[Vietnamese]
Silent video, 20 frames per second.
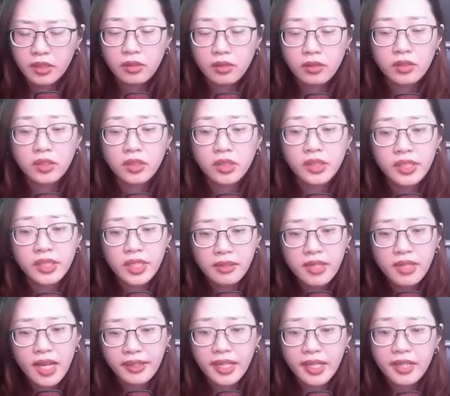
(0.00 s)
Ngươi
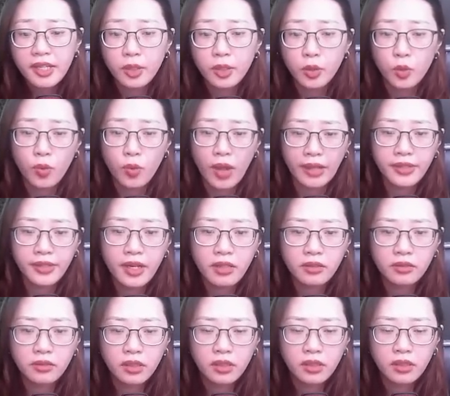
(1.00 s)
chính là cách hiệu quả nhất.
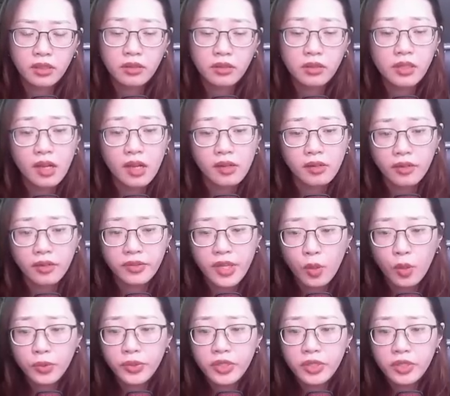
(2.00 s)
Ngươi là con
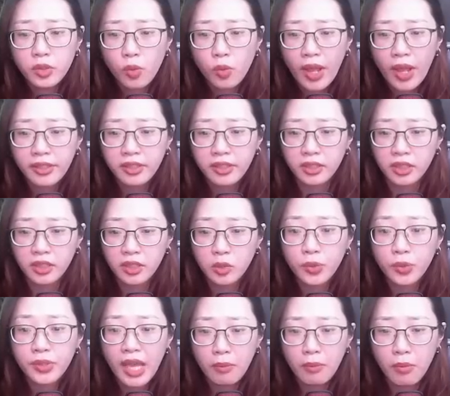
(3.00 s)
dâu chưa qua cửa
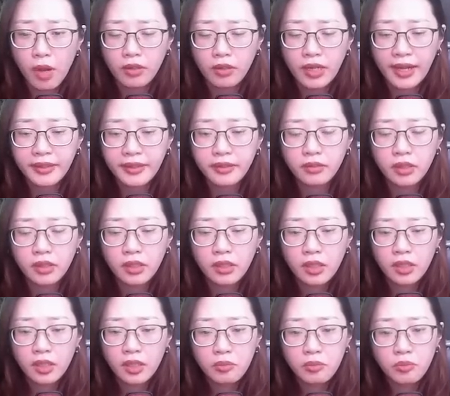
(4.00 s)
của nhà bọn hắn,
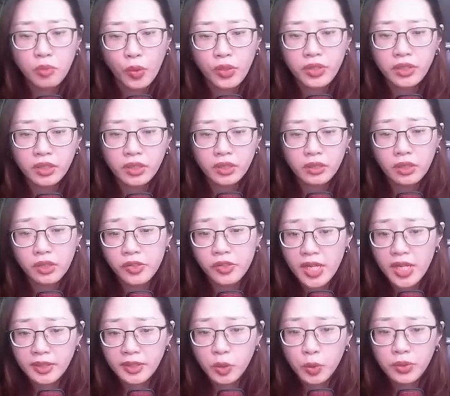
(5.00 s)
mỗi người từ
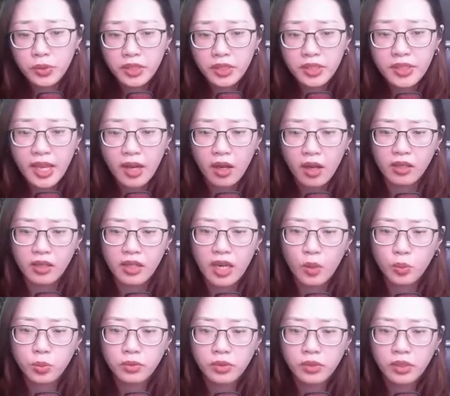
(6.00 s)
trên xuống dưới nhà họ
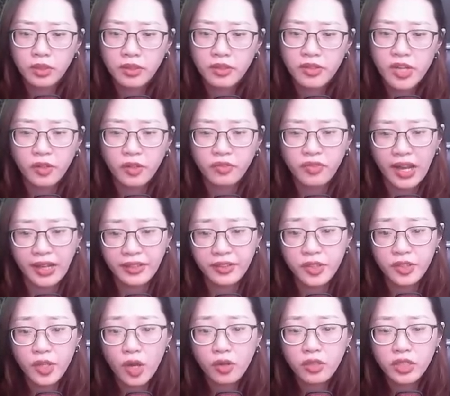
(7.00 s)
Long đều phải
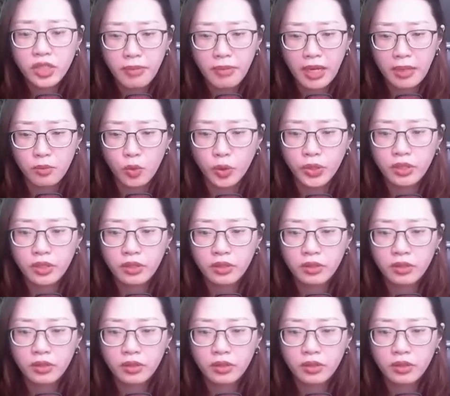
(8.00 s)
cho ngươi mặt mũi.